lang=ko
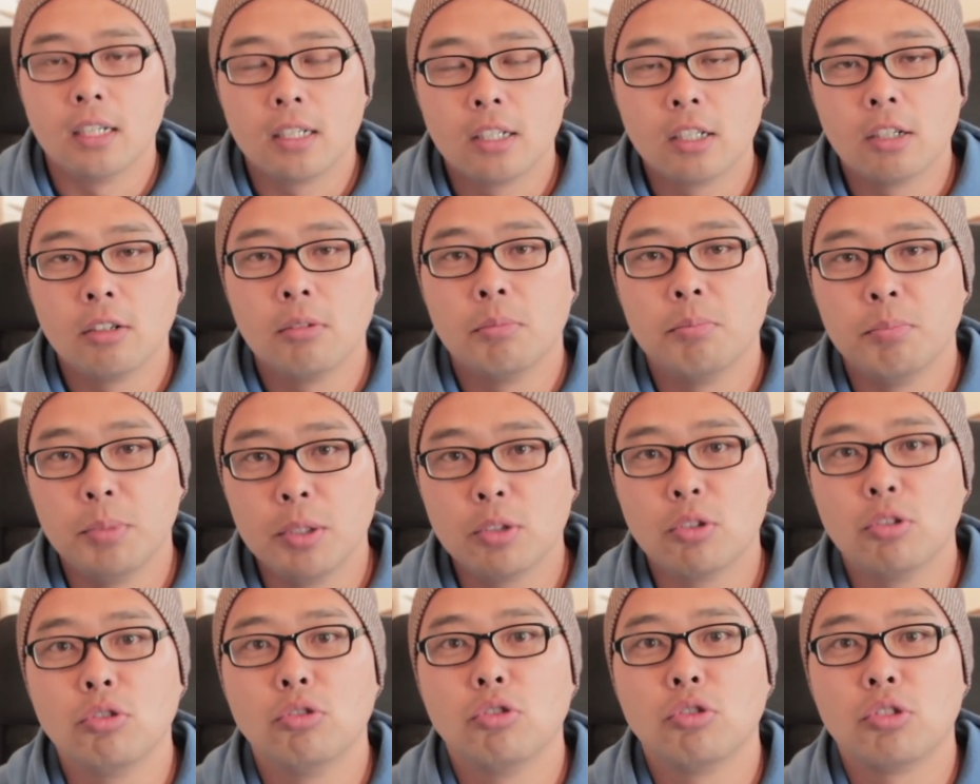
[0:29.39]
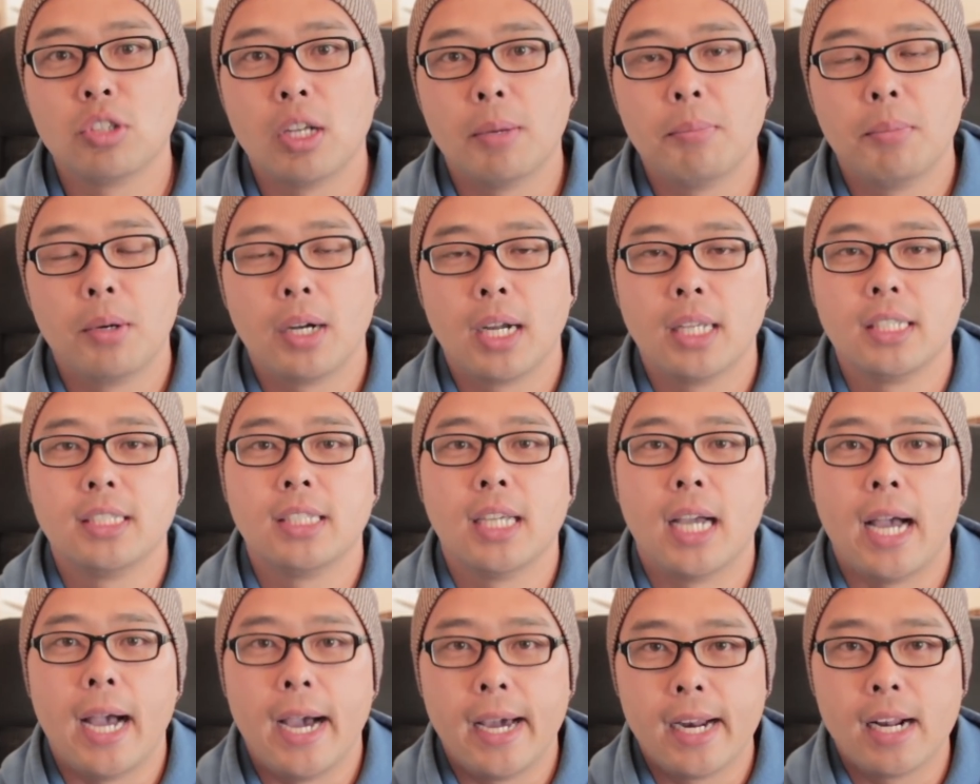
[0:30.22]
그럼 미국 뉴스 한번 같이
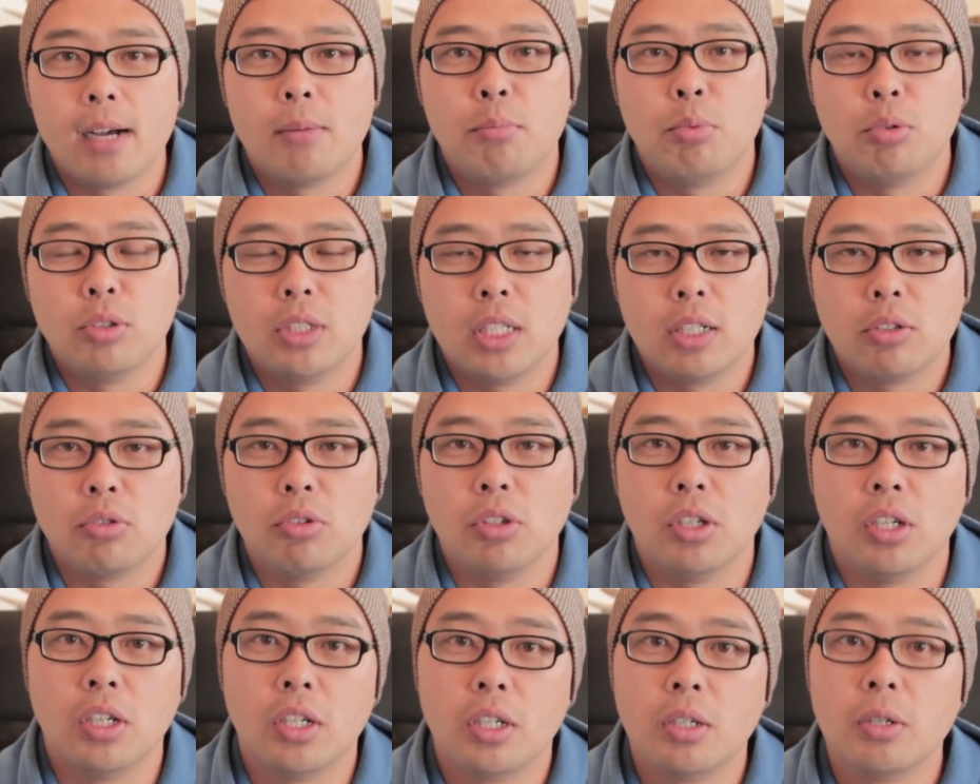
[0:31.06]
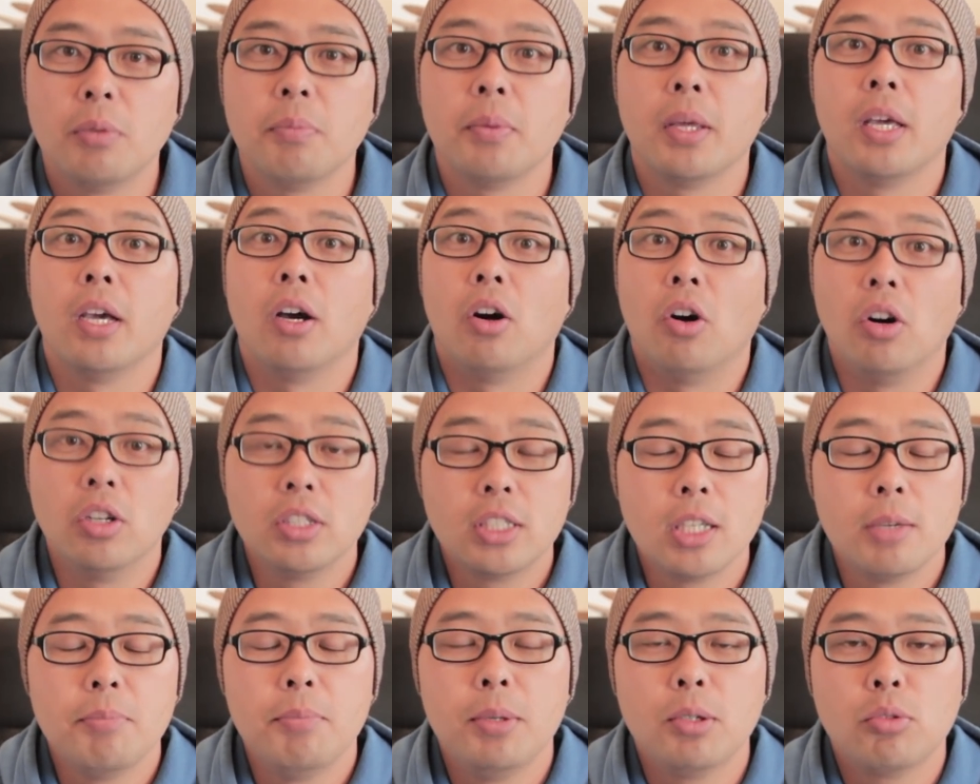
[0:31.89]
알아보자고요.
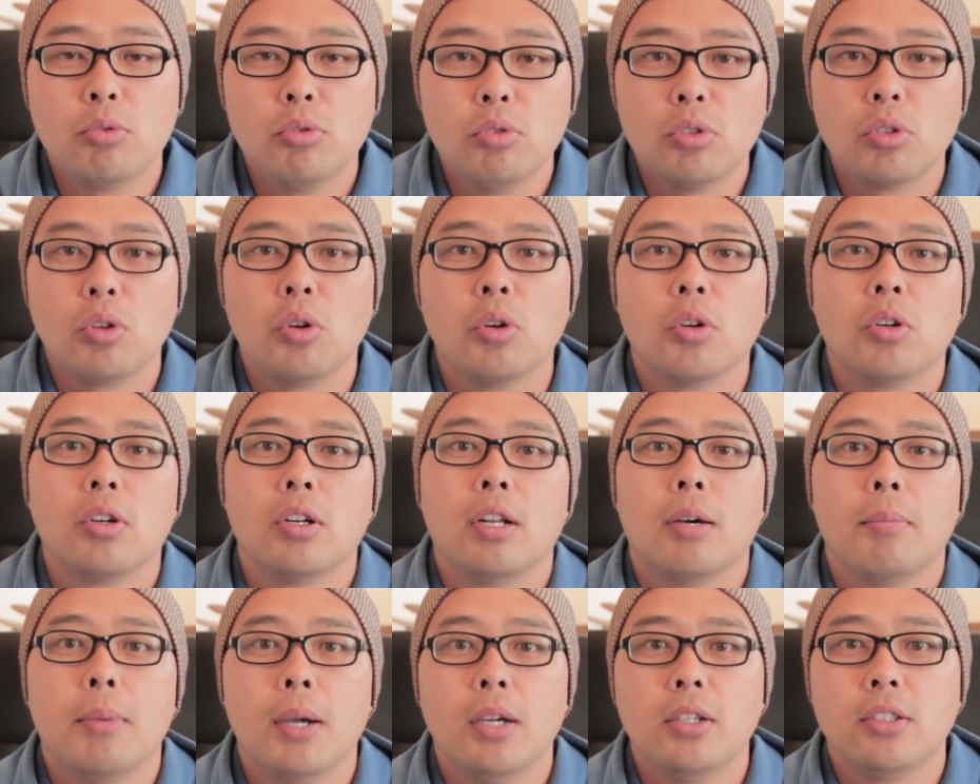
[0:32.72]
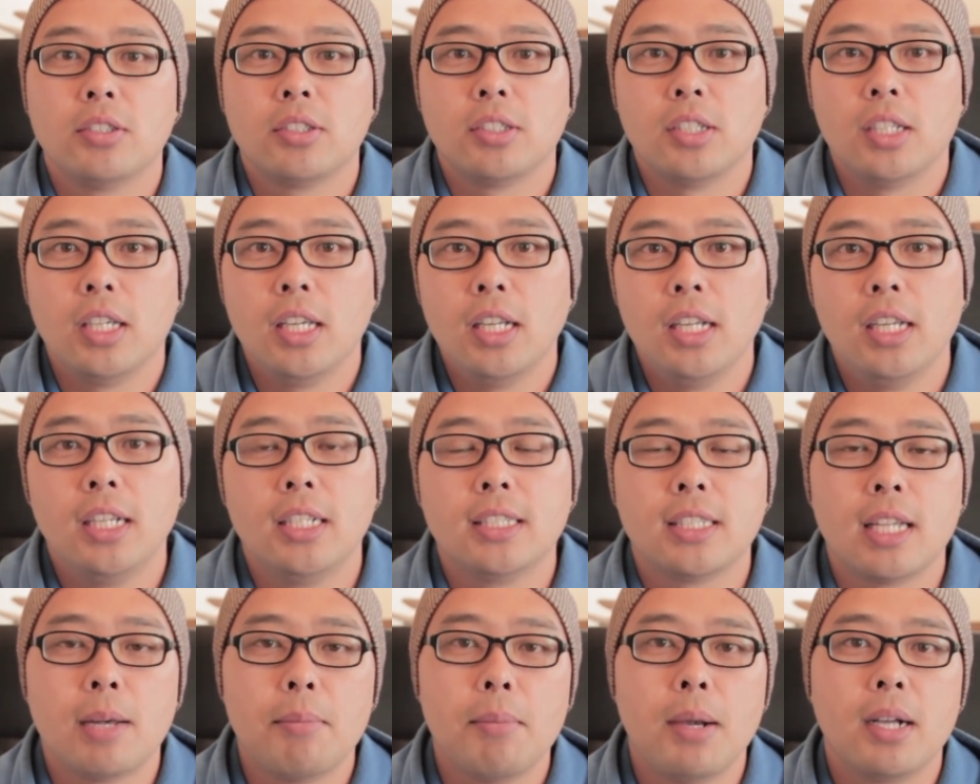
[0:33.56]
어제 미국 코로나 바이러스 1일
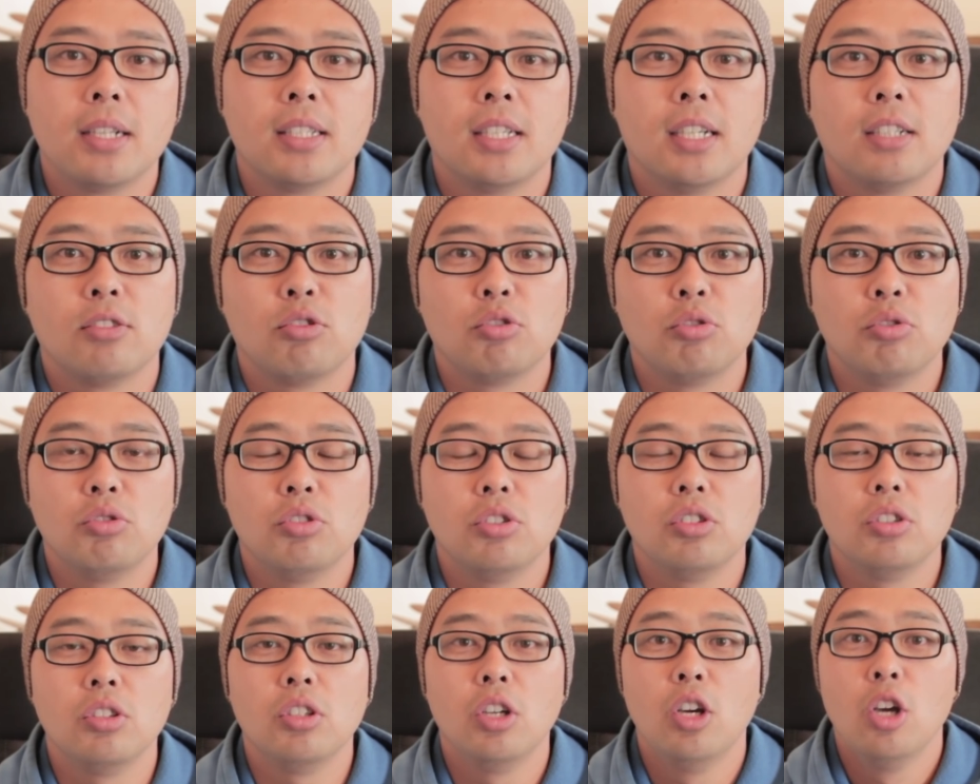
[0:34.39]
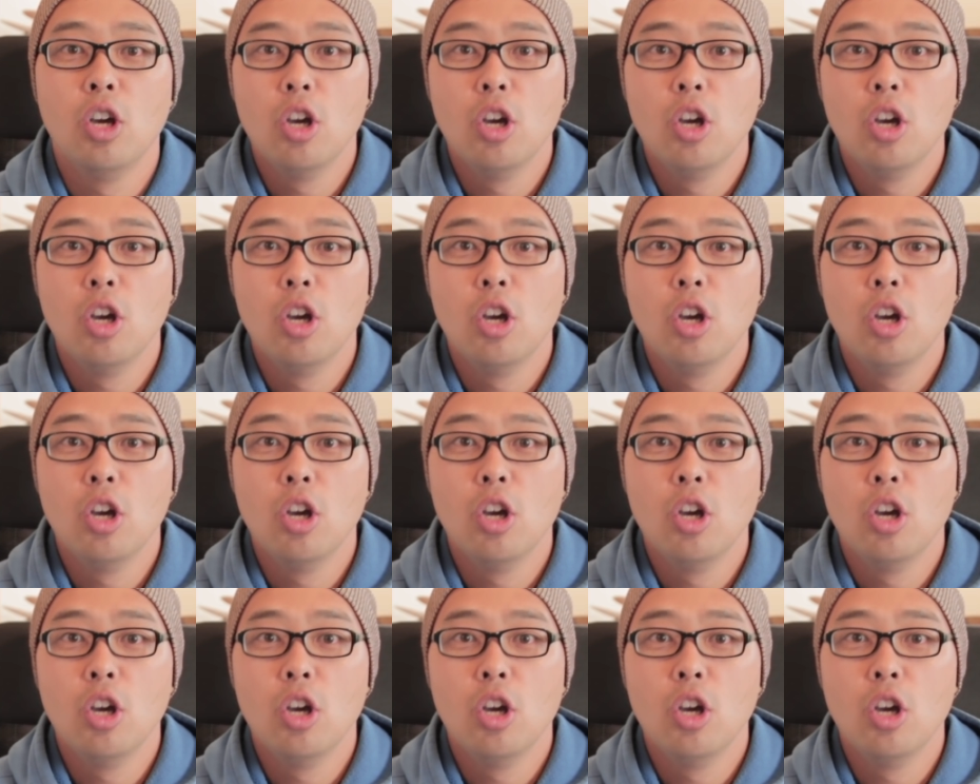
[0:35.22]
사망자 수는